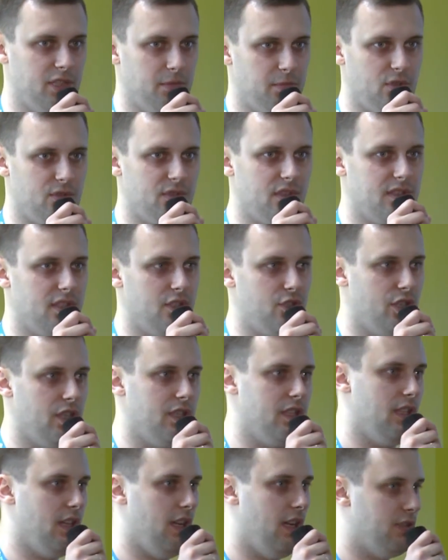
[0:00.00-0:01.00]
Не просто
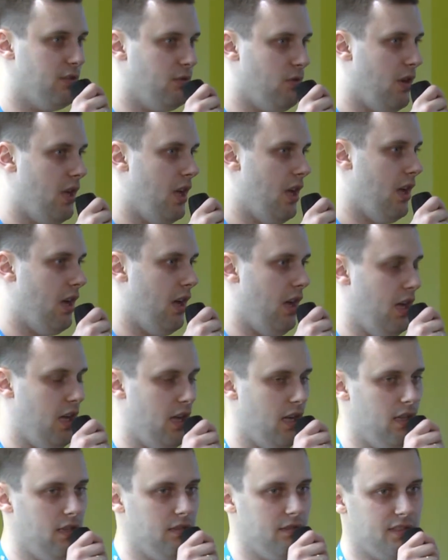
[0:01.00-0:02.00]
значение одно,
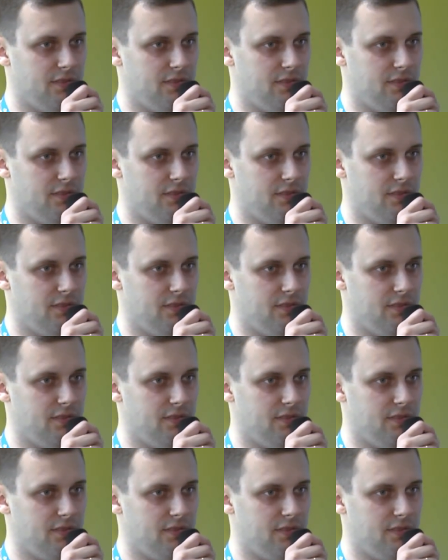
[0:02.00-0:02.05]
а